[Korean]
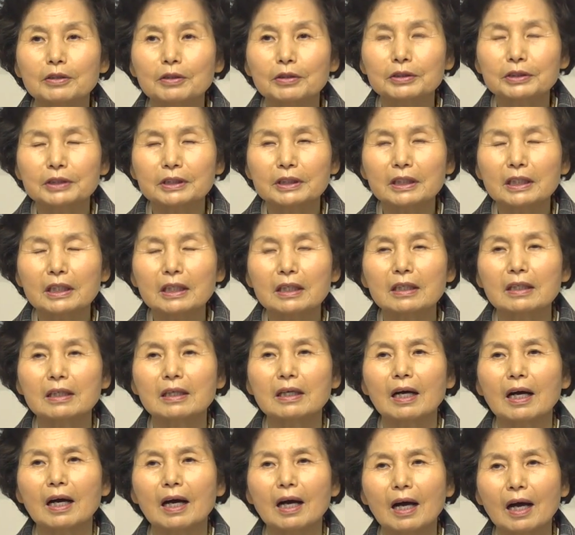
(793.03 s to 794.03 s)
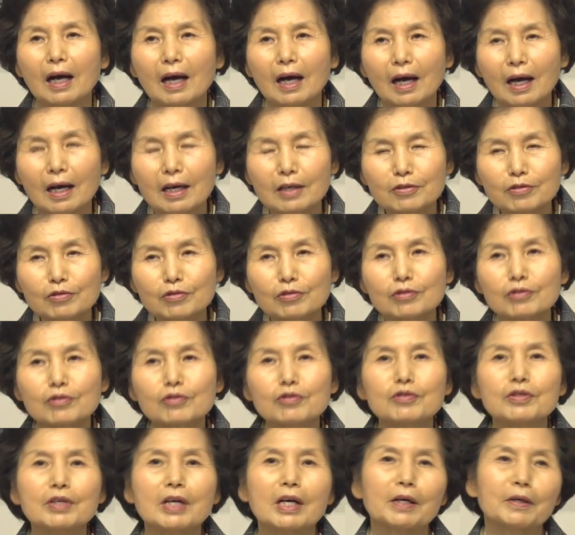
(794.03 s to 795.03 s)
것이 아주
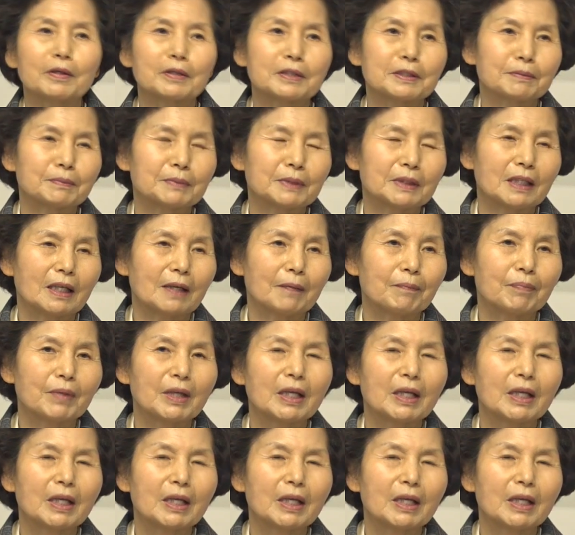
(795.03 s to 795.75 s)
중요한 것입니다.